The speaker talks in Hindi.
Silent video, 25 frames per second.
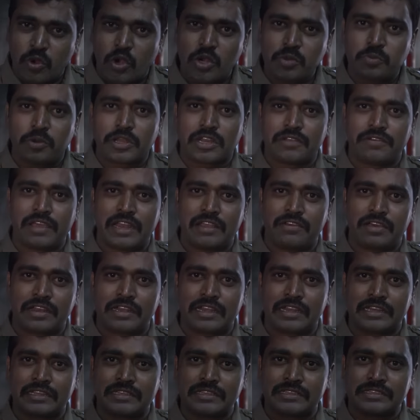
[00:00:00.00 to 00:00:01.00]
हाईवे पे भी
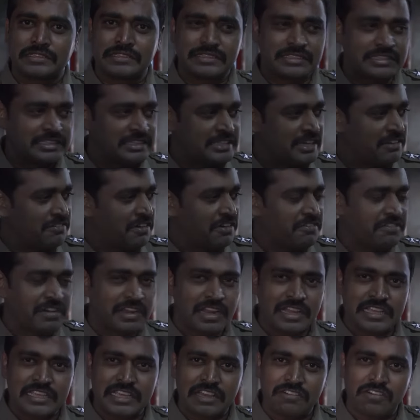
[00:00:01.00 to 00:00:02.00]
काम चल रहा है लाखों
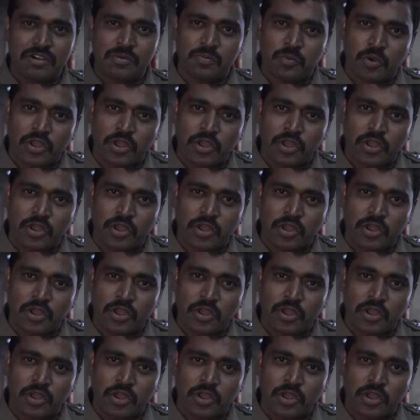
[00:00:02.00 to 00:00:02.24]
गाड़ियों में उन्हें